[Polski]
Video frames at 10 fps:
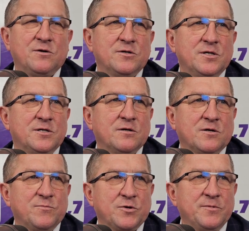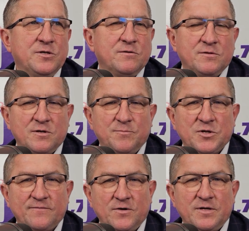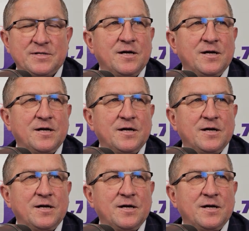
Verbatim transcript: dochodzić do kompromisu, który pozwoli